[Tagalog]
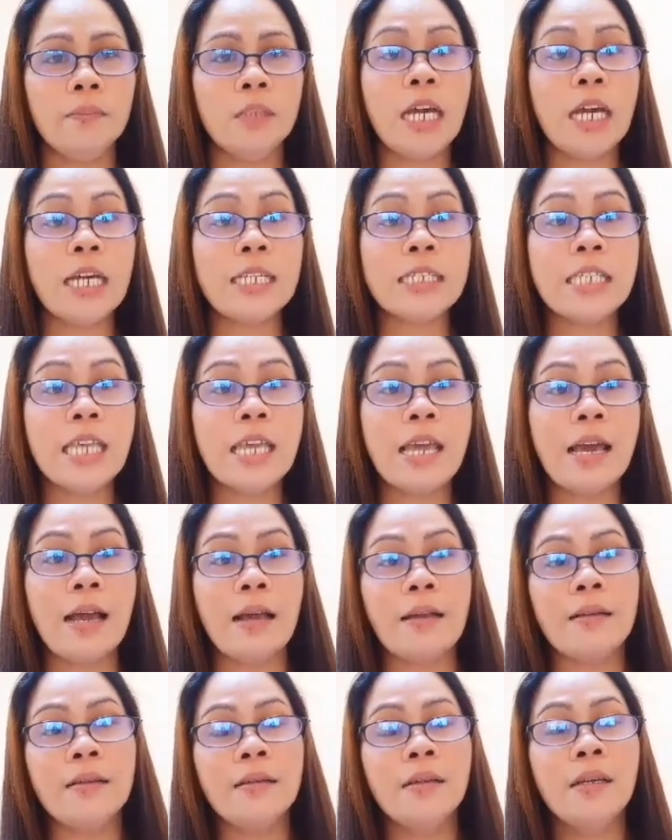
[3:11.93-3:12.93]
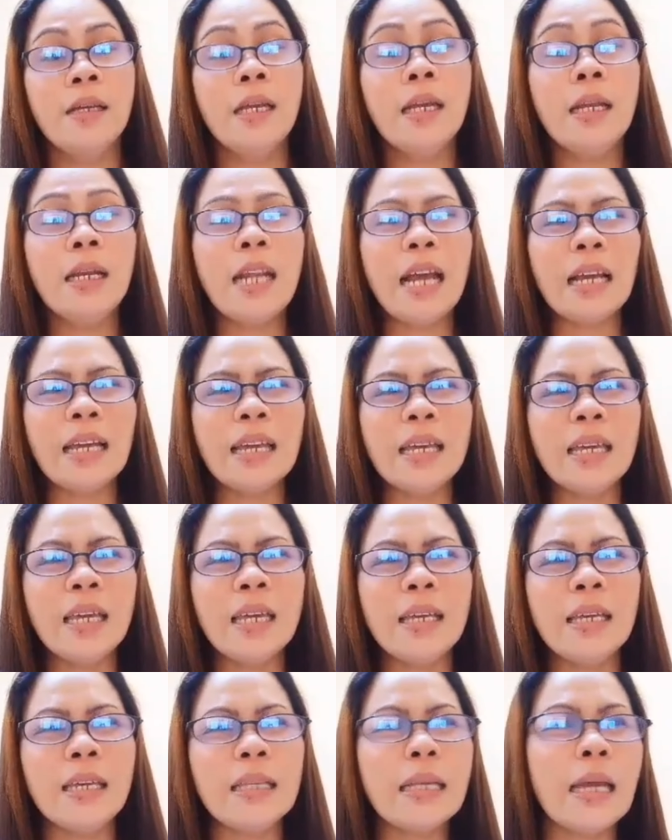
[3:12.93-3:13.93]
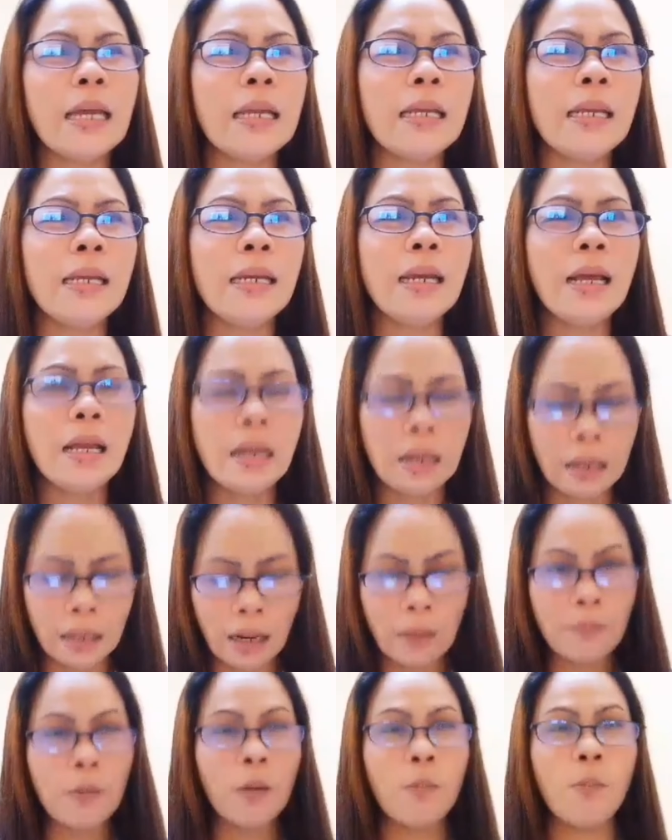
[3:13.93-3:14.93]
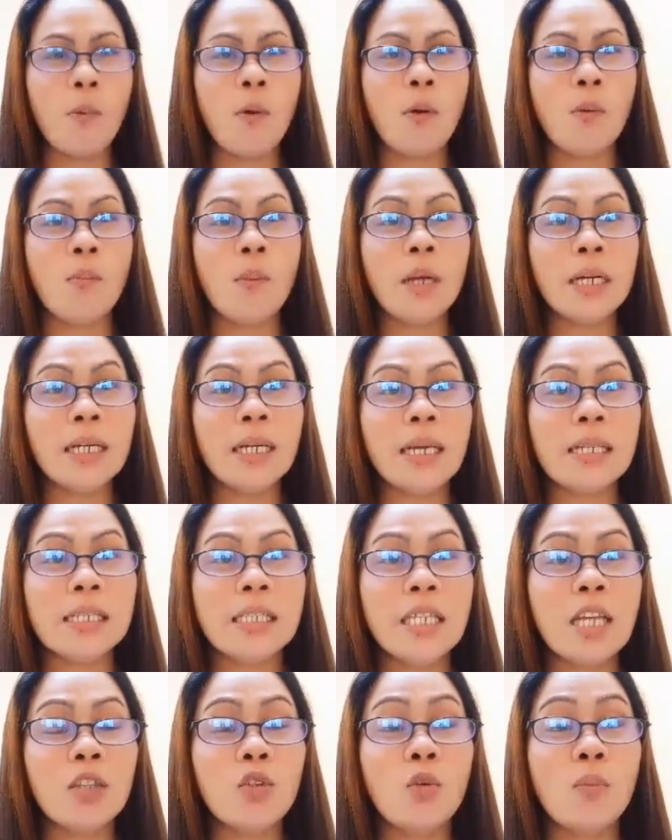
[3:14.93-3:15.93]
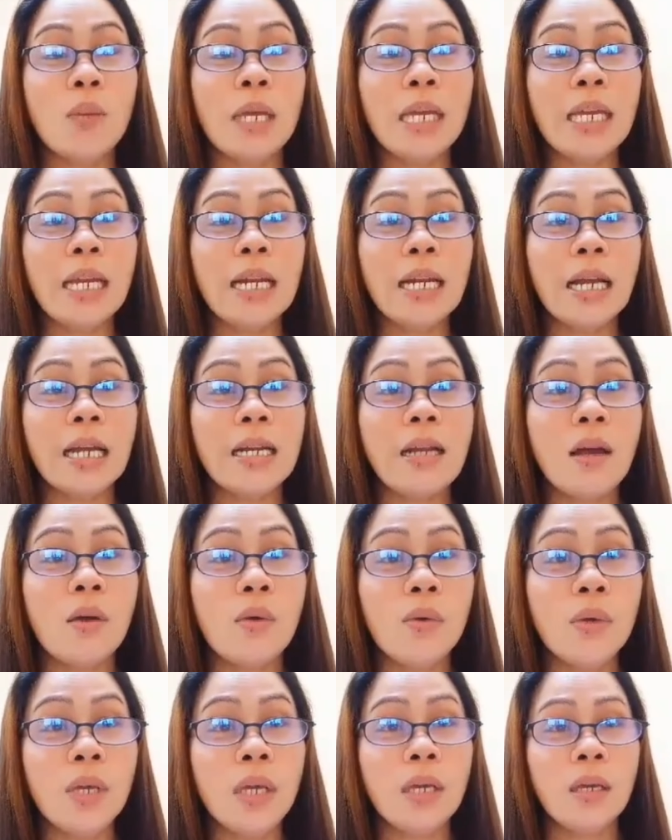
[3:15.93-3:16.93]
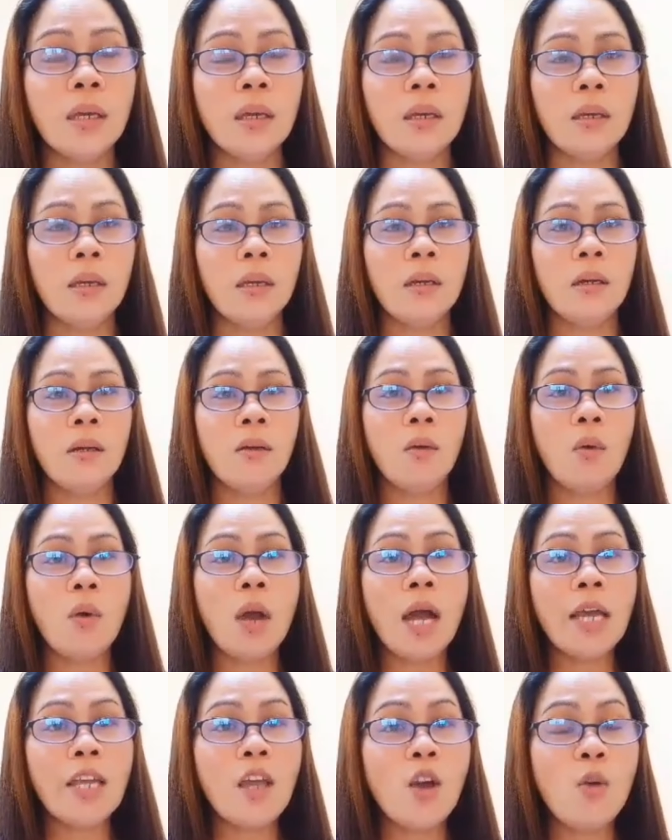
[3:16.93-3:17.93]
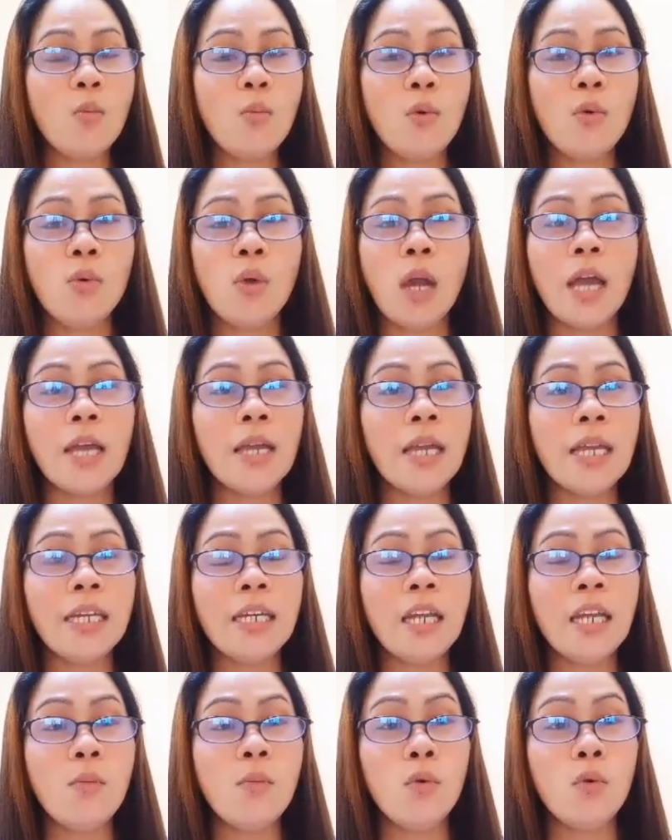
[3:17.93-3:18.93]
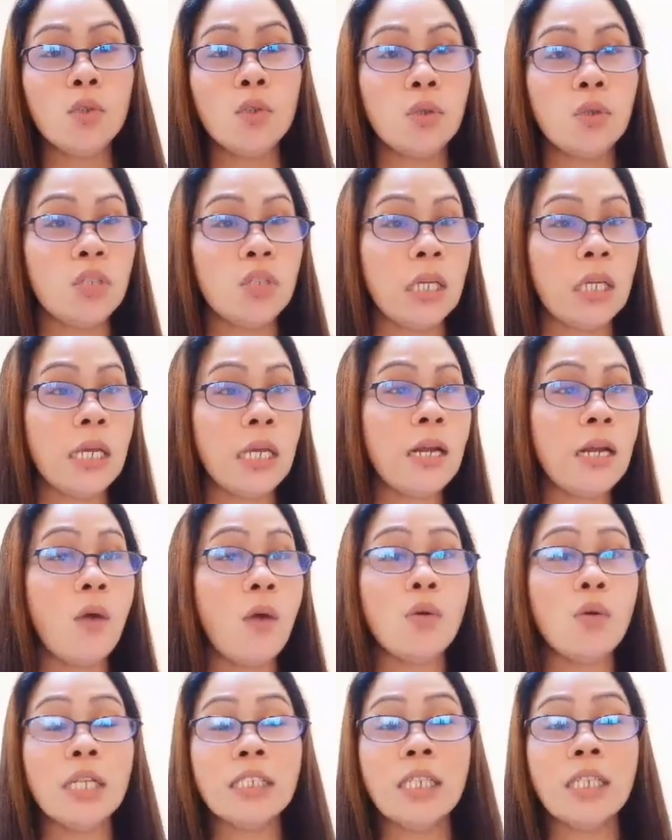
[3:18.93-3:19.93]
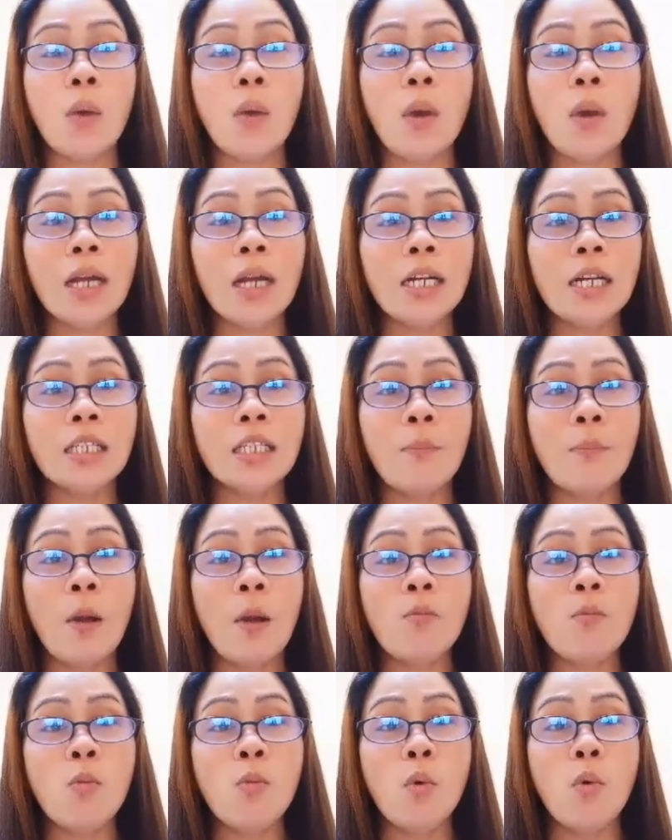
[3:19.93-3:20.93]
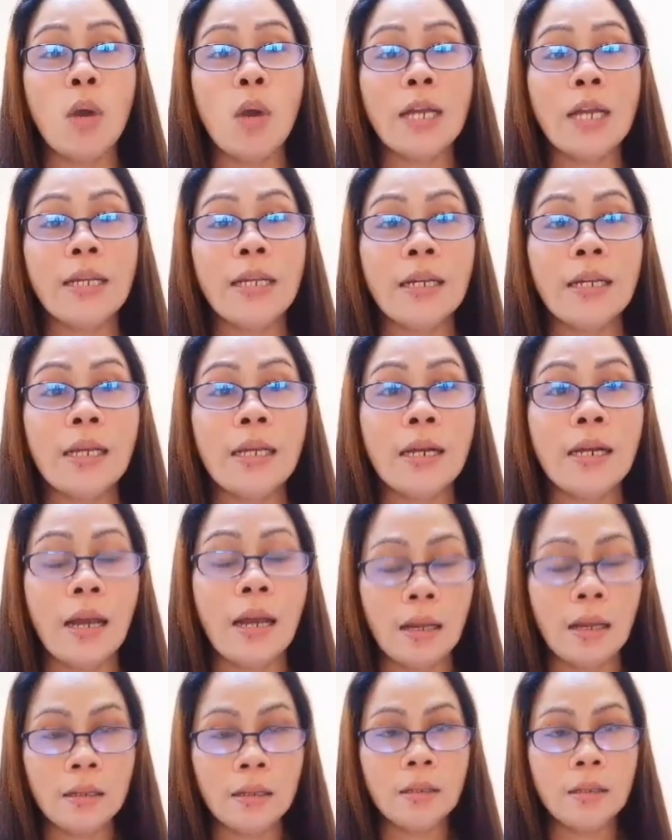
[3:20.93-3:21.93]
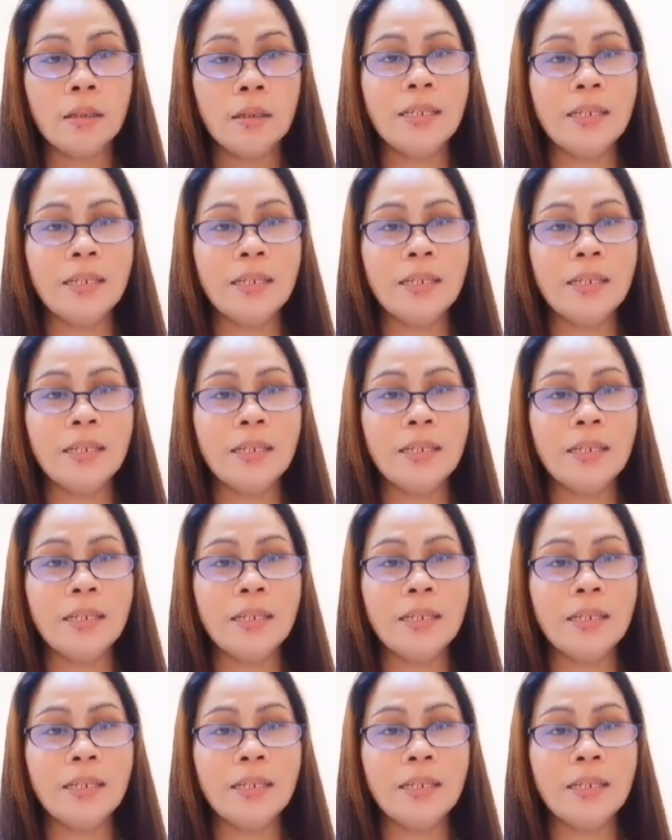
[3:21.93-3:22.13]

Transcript: Garcia. Laking inggit kay Rina. Grabe po. Mark Garcia, tumigil ka na. Uy, kung ayaw mo, ay hindi mo gusto si Rina o nagsawa ka na sa pagmumukha ni Rina,